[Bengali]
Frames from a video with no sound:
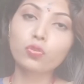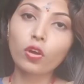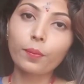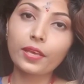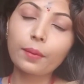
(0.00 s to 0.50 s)
সো
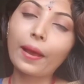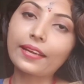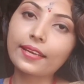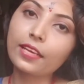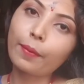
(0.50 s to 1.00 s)
আমি
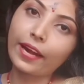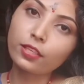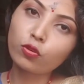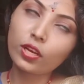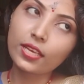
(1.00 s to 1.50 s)
বাটা নিয়ে
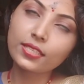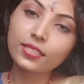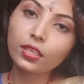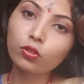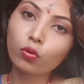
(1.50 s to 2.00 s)
বাড়ি চলে
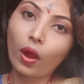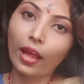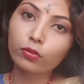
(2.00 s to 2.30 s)
এসেছি তো